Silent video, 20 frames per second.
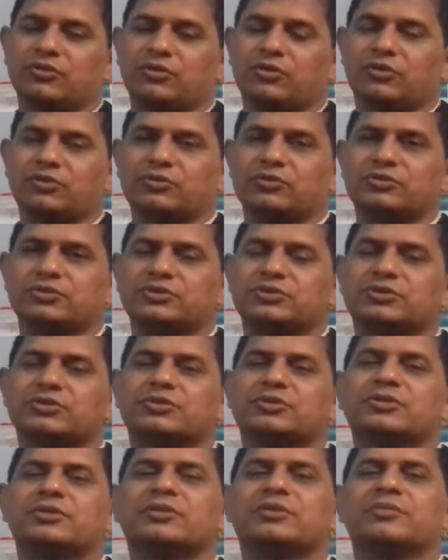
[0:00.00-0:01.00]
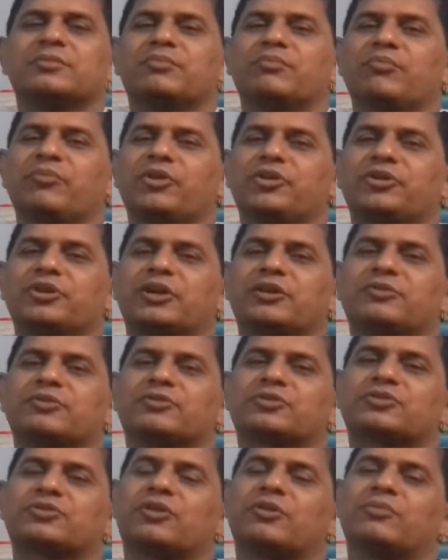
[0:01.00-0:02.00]
খরচ মেটানো
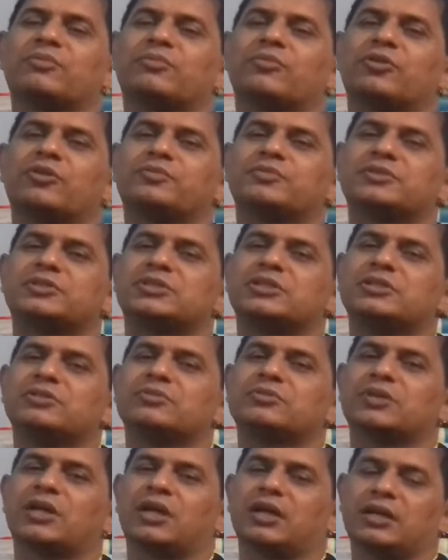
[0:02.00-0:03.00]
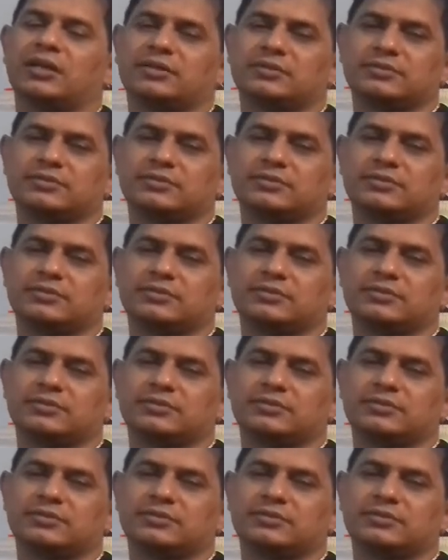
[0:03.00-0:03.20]
সম্ভব ছিল না